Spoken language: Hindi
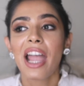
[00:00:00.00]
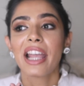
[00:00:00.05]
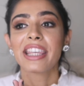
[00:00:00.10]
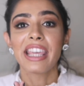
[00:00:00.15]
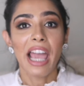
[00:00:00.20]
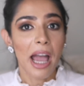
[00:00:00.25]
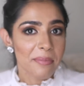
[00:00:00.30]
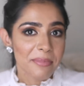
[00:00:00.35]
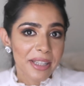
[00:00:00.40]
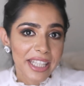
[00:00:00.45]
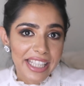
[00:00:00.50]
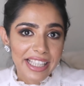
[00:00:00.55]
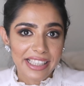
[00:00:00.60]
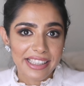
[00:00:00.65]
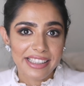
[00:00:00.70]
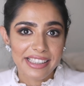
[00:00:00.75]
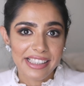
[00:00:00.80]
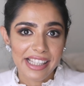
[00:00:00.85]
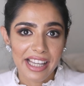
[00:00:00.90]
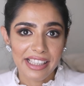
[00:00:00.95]
क्या मेरी
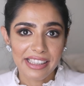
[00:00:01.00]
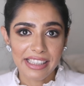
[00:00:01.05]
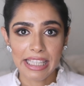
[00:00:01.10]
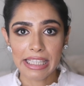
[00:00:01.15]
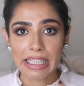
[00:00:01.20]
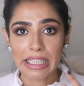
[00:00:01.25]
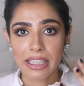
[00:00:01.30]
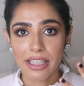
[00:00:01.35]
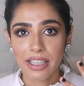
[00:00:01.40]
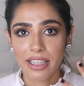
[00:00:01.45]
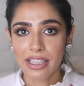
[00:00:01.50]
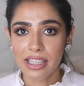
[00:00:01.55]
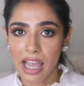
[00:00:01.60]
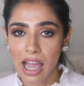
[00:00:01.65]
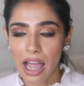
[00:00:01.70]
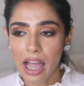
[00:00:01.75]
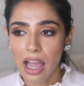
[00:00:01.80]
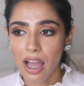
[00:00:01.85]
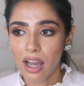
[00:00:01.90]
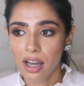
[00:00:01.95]
गलतियाँ थी क्या
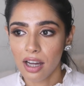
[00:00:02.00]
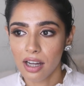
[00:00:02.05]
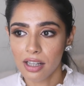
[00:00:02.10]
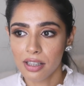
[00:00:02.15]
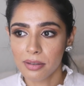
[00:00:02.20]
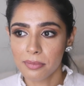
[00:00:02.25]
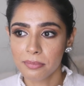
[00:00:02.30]
आ,